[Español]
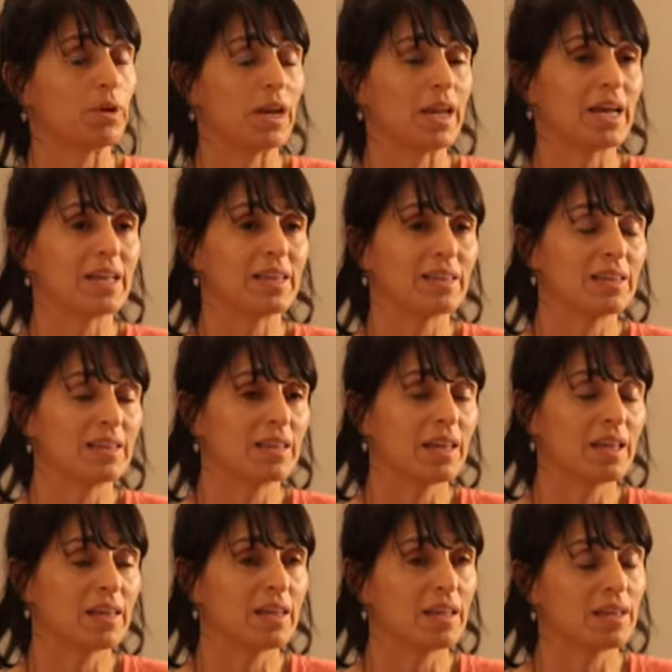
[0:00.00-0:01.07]
la
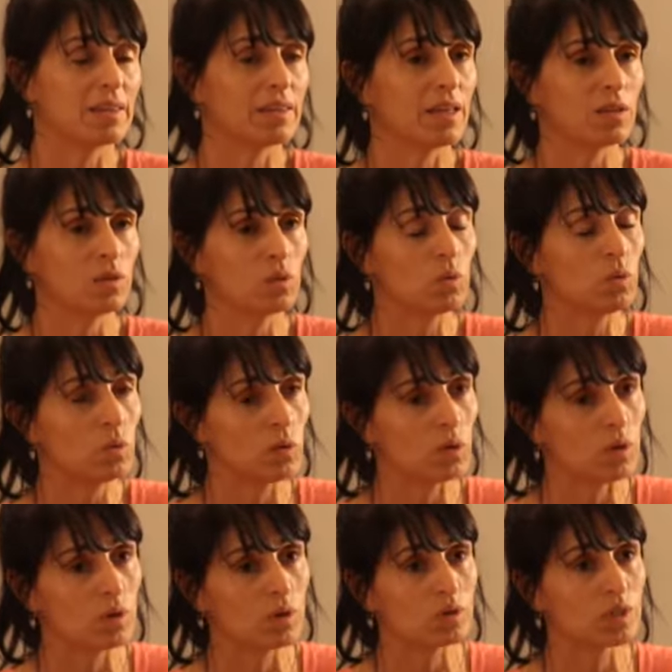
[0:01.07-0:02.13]
cantidad de,
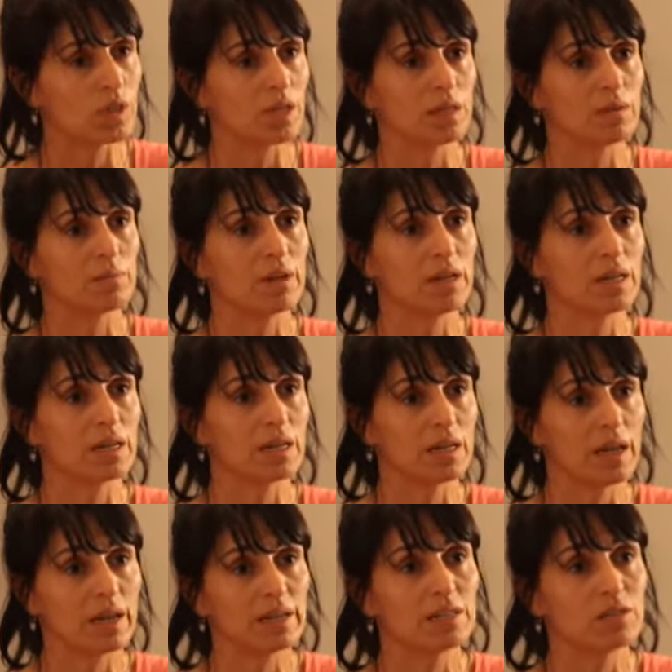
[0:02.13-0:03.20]
estudios, además, que
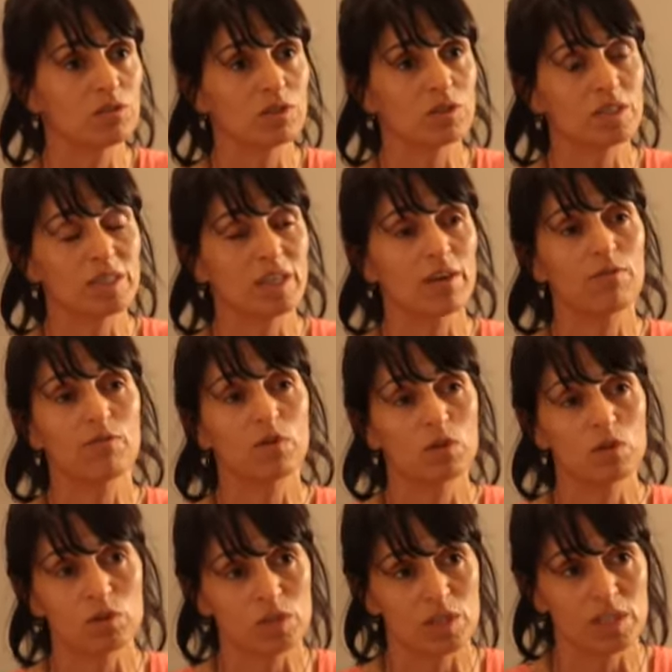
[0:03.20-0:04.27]
han hecho, ella es
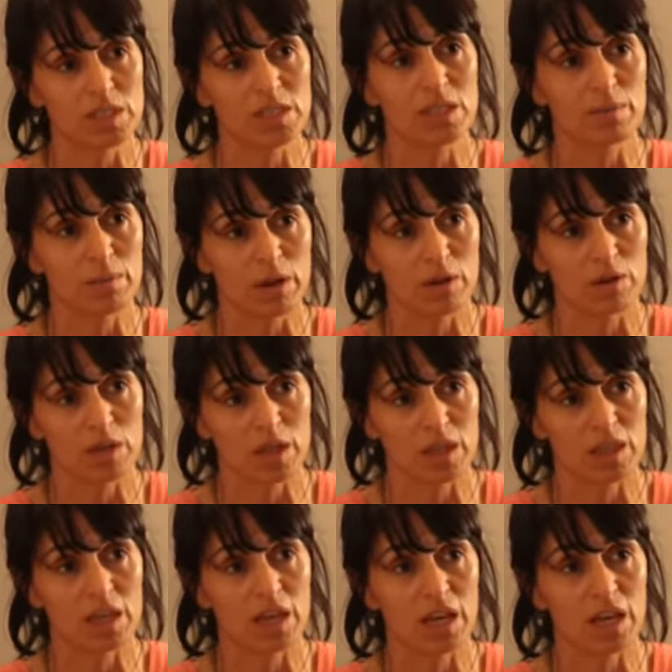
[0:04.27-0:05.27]
fotosensible hoy en día.